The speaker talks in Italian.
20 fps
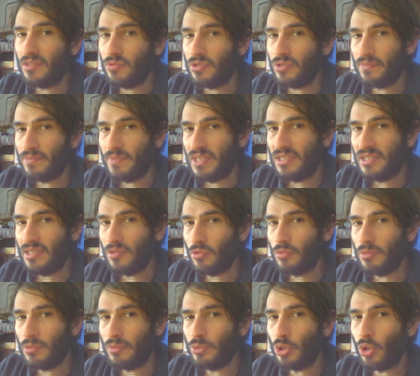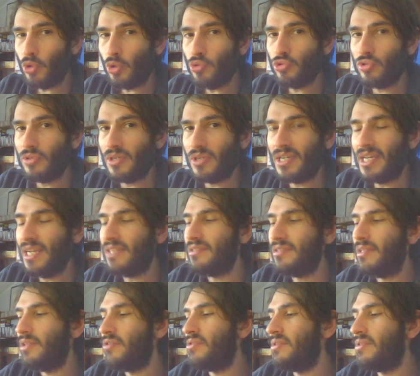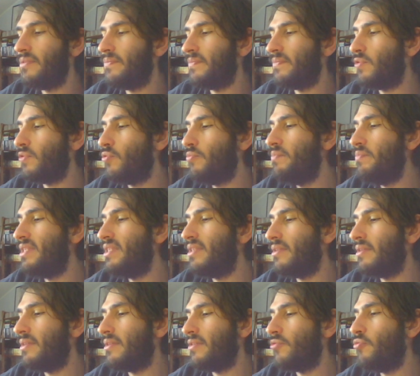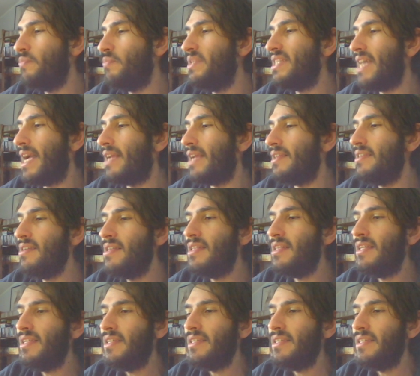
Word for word: se mettetelo proprio in rosso a caratteri eh, cubi, eh, cubitali,